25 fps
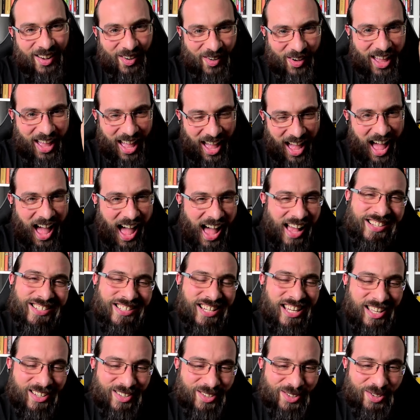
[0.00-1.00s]
ok, ha, ha,
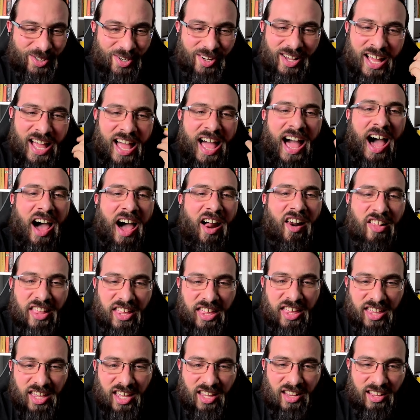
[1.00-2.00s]
senso, no? allora gli,
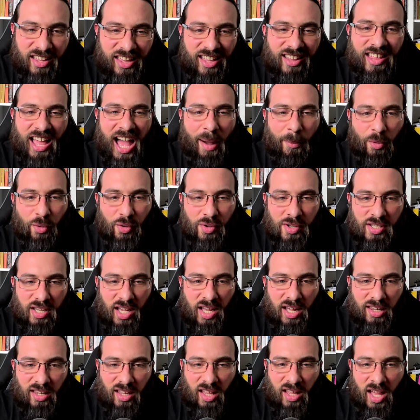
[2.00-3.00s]
chied, gli chiediamo noi
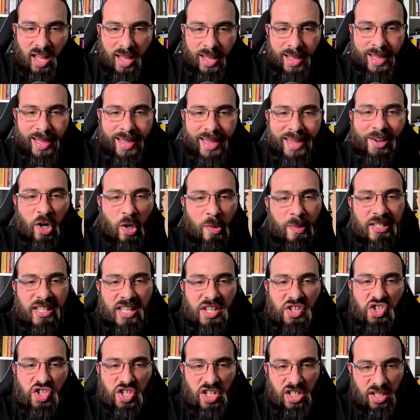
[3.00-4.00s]
sarti, e come
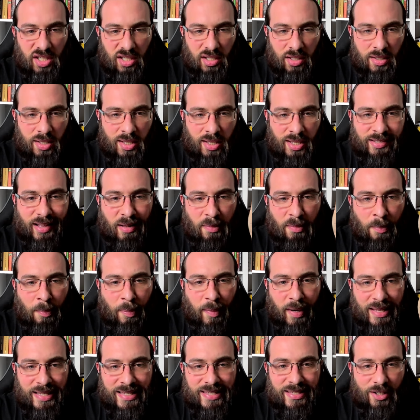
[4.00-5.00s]
decidi se il
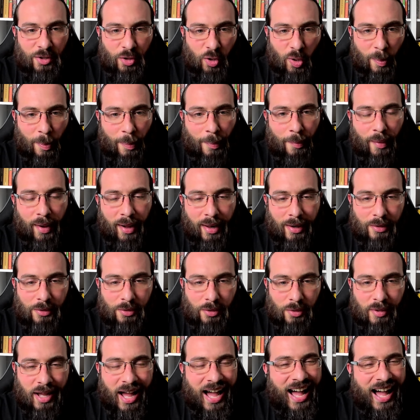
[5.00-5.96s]
prezzo è troppo alto?